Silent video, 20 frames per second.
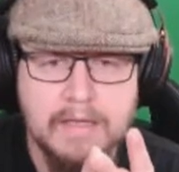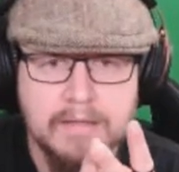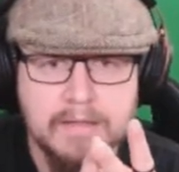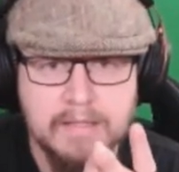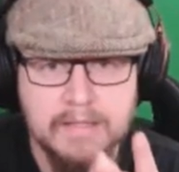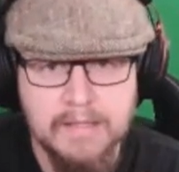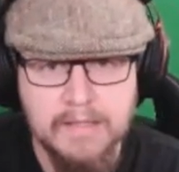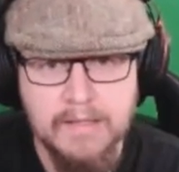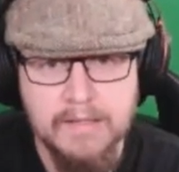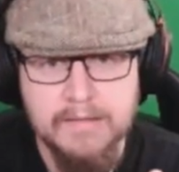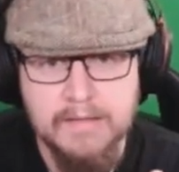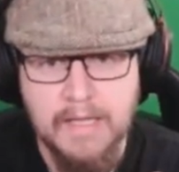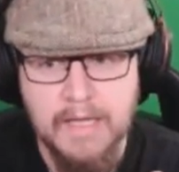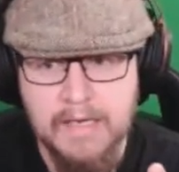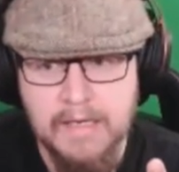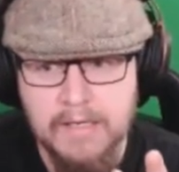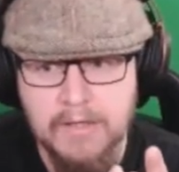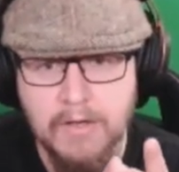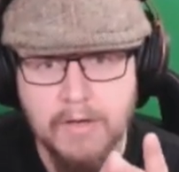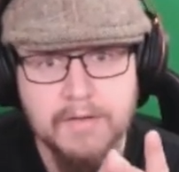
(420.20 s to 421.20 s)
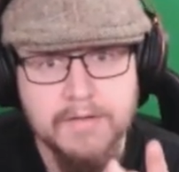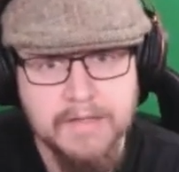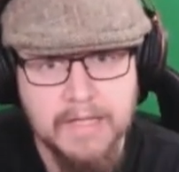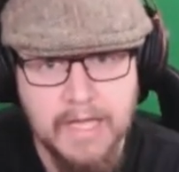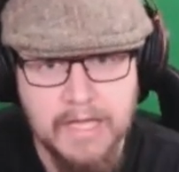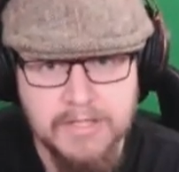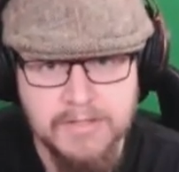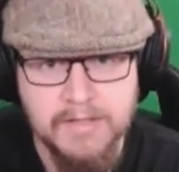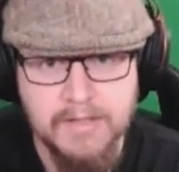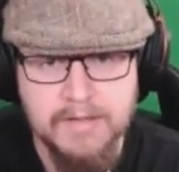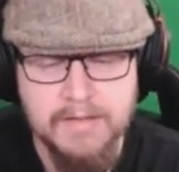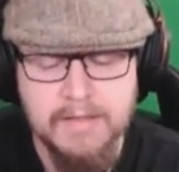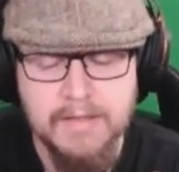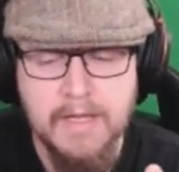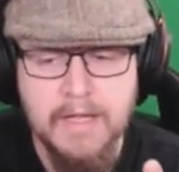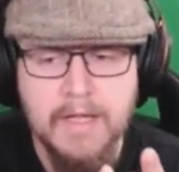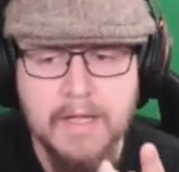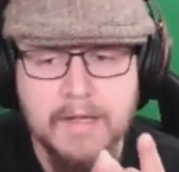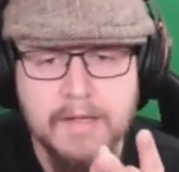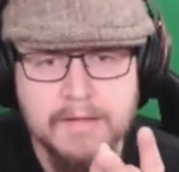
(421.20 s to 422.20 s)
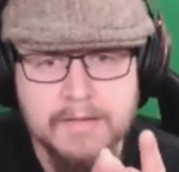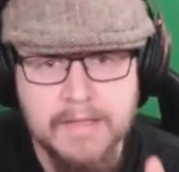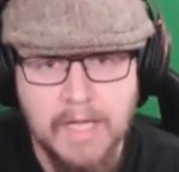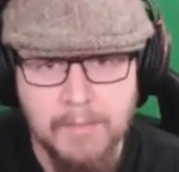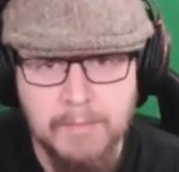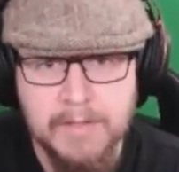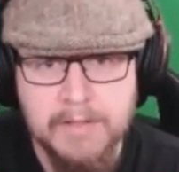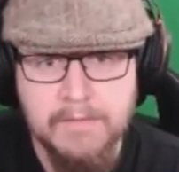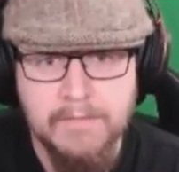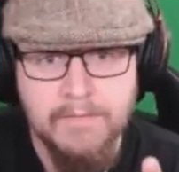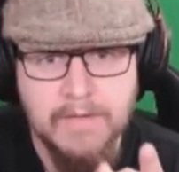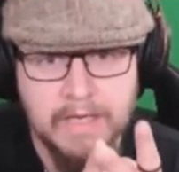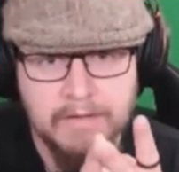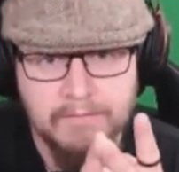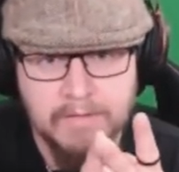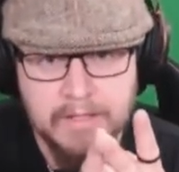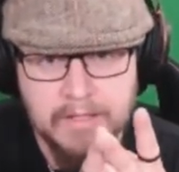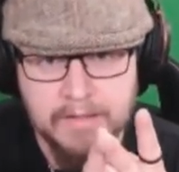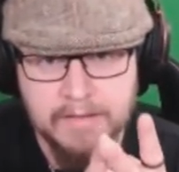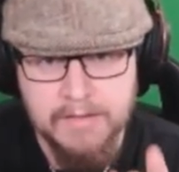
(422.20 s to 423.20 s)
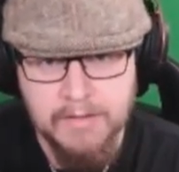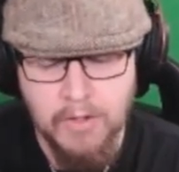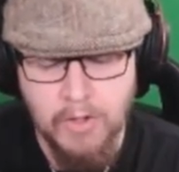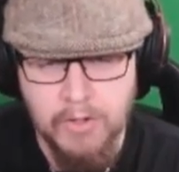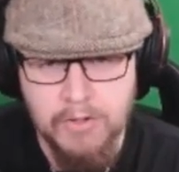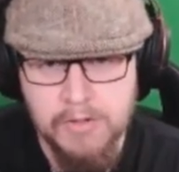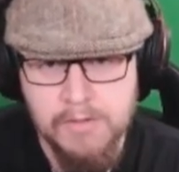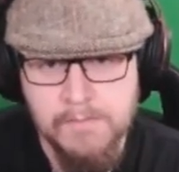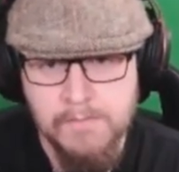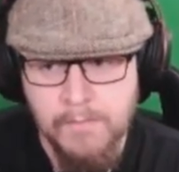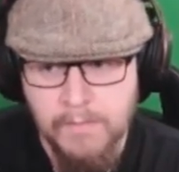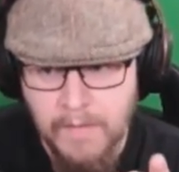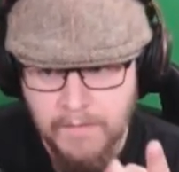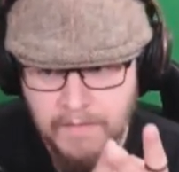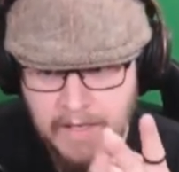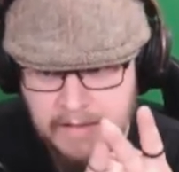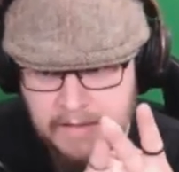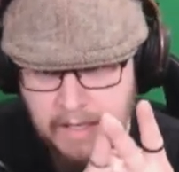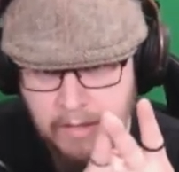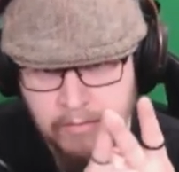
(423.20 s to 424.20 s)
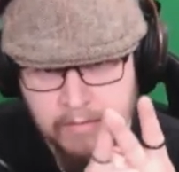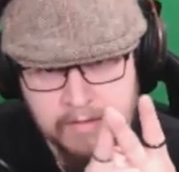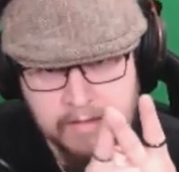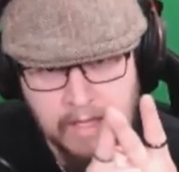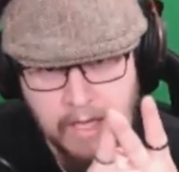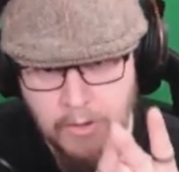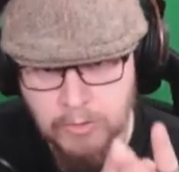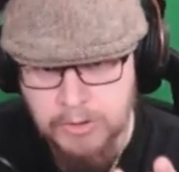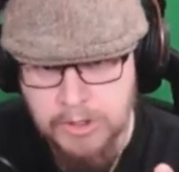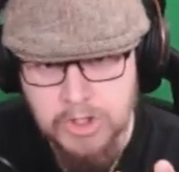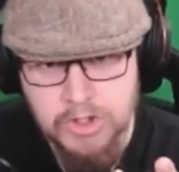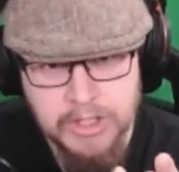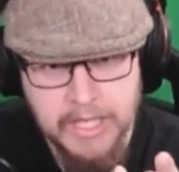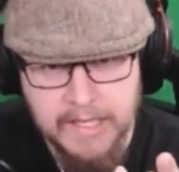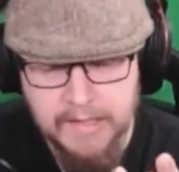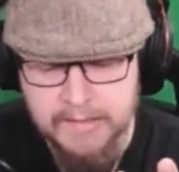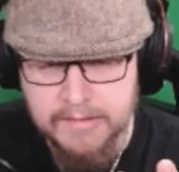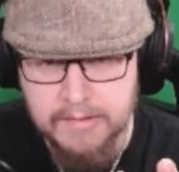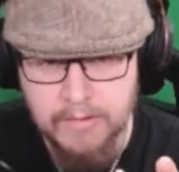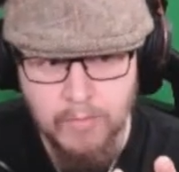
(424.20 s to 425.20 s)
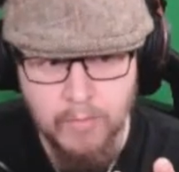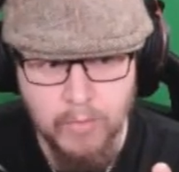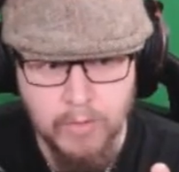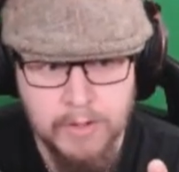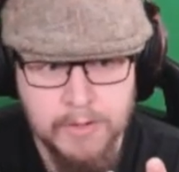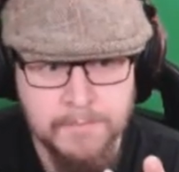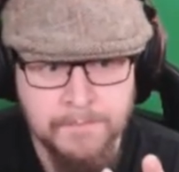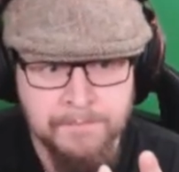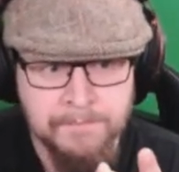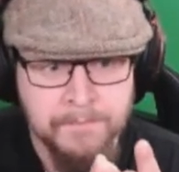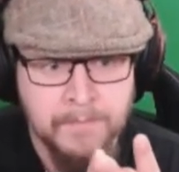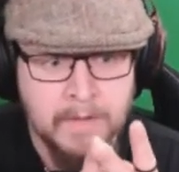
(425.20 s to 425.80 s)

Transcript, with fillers: Tears, alle Ghost Ashes sammeln, wenn wir das können. Wir werden da uns da auch die stärksten holen.